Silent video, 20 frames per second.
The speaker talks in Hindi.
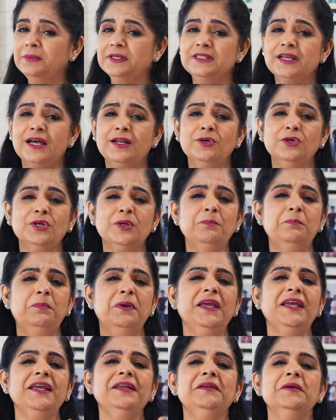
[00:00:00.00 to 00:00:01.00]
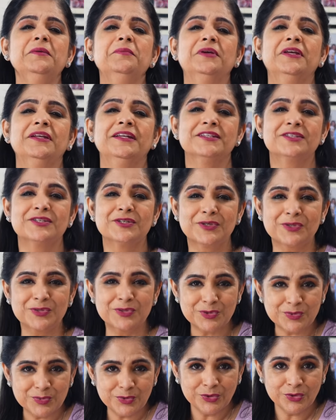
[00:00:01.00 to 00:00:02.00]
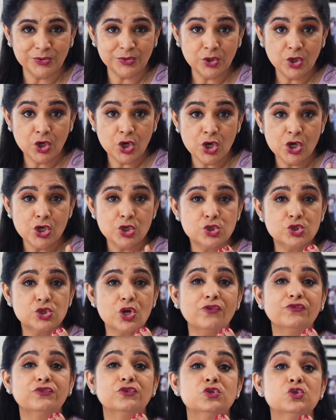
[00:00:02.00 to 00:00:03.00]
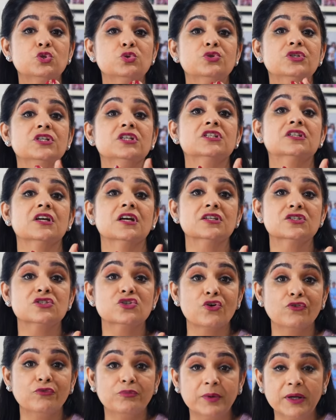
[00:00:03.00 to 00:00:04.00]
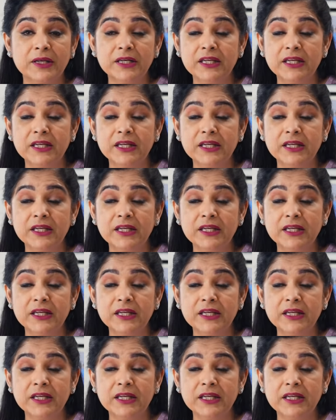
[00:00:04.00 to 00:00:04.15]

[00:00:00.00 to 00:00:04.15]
मसालों की भीनी भीनी सी खुशबू सॉफ्ट जूसी चंक्स ऑफ